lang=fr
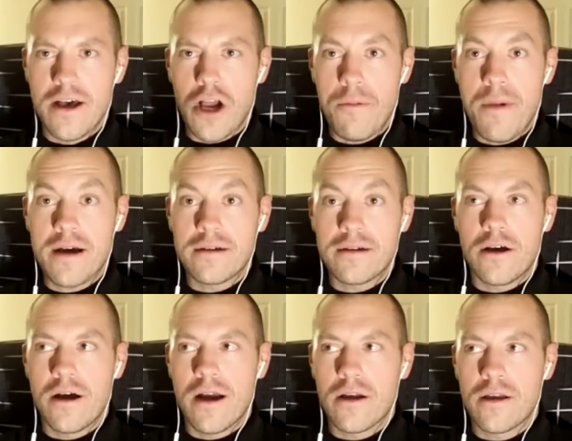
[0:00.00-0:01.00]
comment
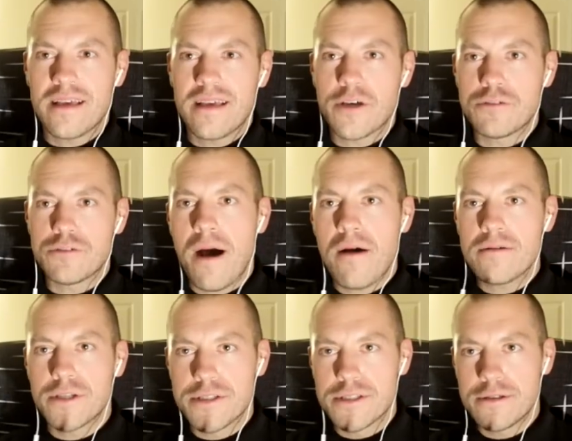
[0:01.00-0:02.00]
euh, qu'est-ce que je
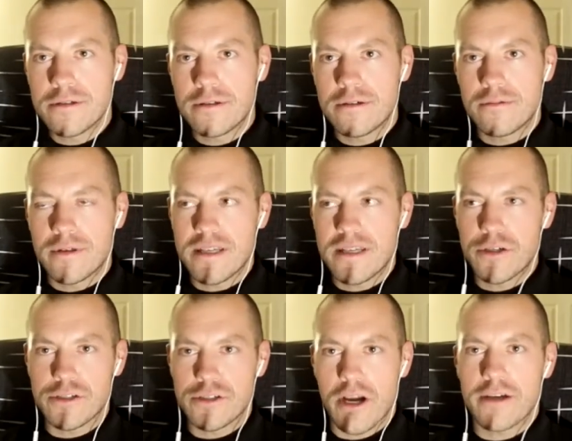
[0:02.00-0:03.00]
pense de ça? Qu'est-ce que je mm-hmm.